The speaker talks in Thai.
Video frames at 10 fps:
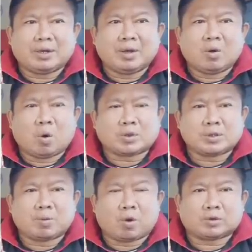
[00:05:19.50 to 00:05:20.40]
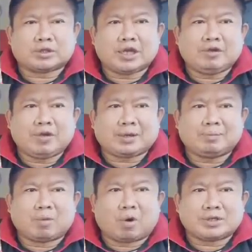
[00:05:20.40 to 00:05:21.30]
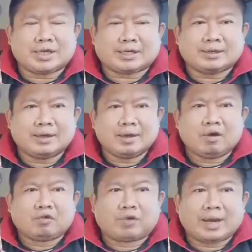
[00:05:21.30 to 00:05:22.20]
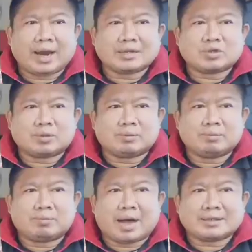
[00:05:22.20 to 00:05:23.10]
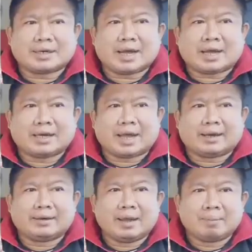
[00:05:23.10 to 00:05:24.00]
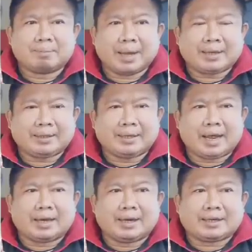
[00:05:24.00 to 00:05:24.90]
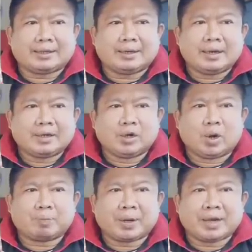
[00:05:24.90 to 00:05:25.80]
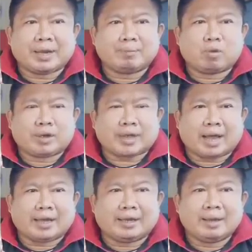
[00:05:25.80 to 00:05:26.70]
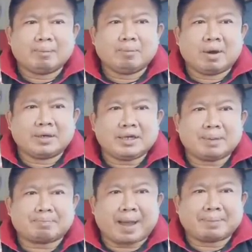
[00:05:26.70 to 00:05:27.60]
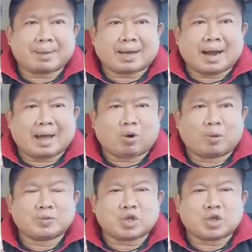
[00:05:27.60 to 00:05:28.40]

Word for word: 2566 ที่วิกหมอชิดไฟล่าสุดมาชนะคะแนน เพชรเดชฤทธิ์นพเดชมวยไทย เมื่อวันที่ 28 มกราคม